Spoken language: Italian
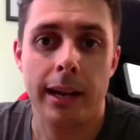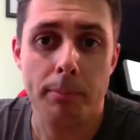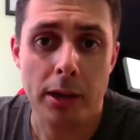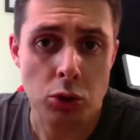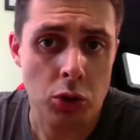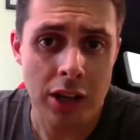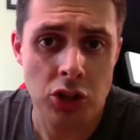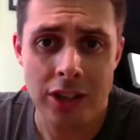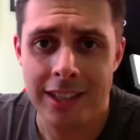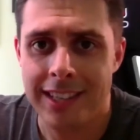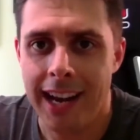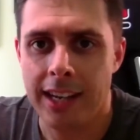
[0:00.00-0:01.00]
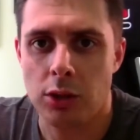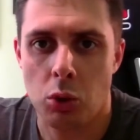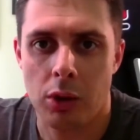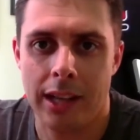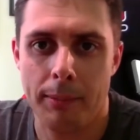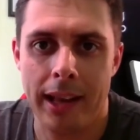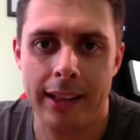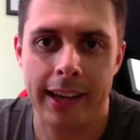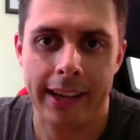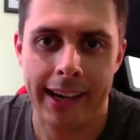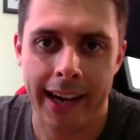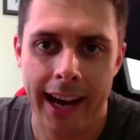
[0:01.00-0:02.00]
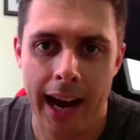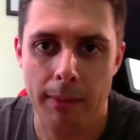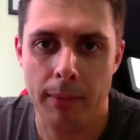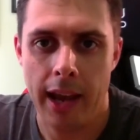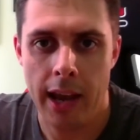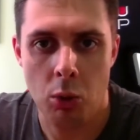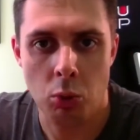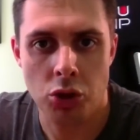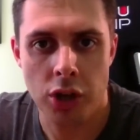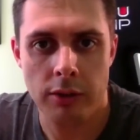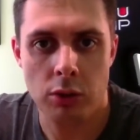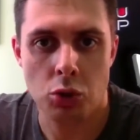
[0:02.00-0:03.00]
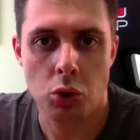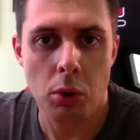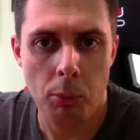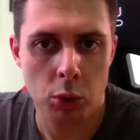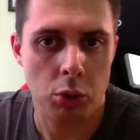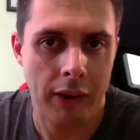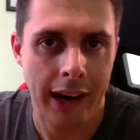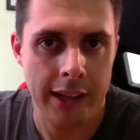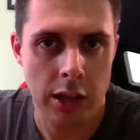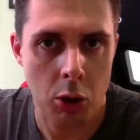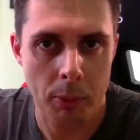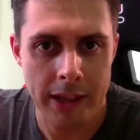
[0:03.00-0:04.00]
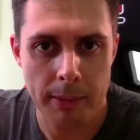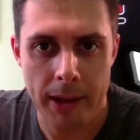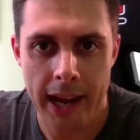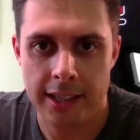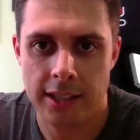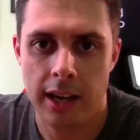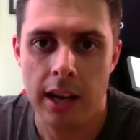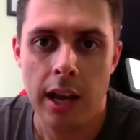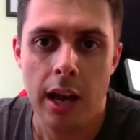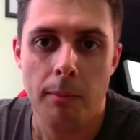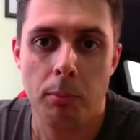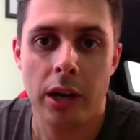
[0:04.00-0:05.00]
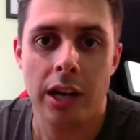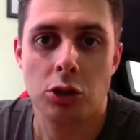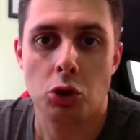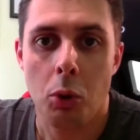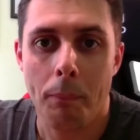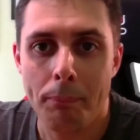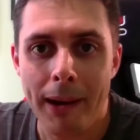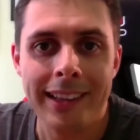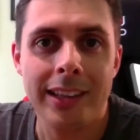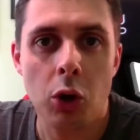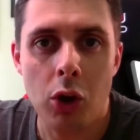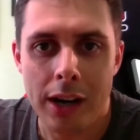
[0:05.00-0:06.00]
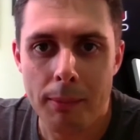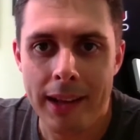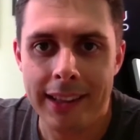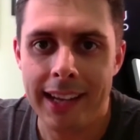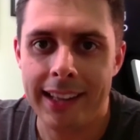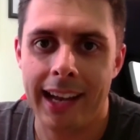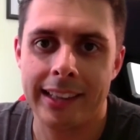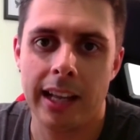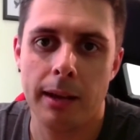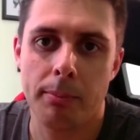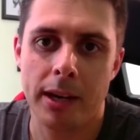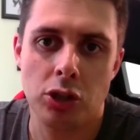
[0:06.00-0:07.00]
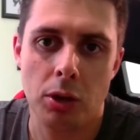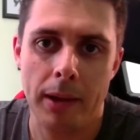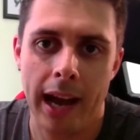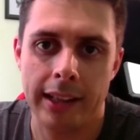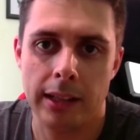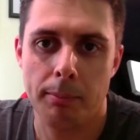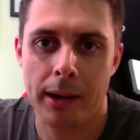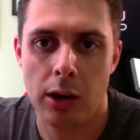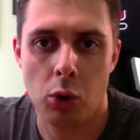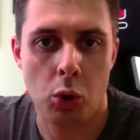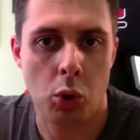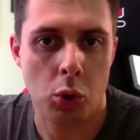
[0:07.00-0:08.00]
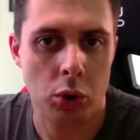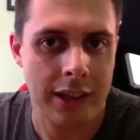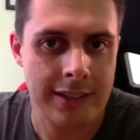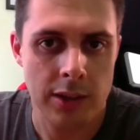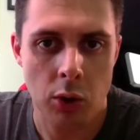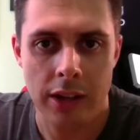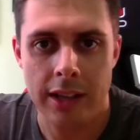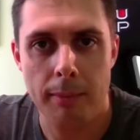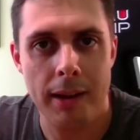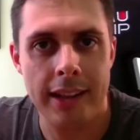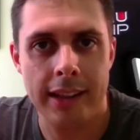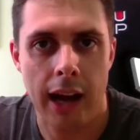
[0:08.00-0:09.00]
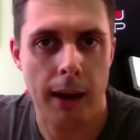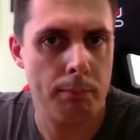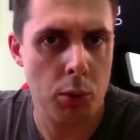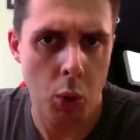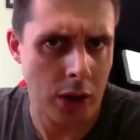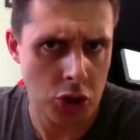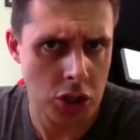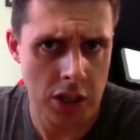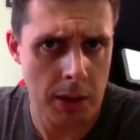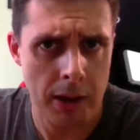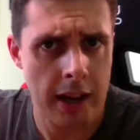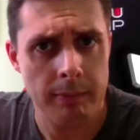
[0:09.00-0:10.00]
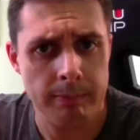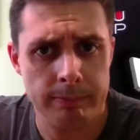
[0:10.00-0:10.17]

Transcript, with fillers: i personaggi iniziali solitamente Rakam e Ugen sono molto validi come DPS, poiché sono particolarmente adatti ai principianti per la loro rotazione di abilità più accessibile.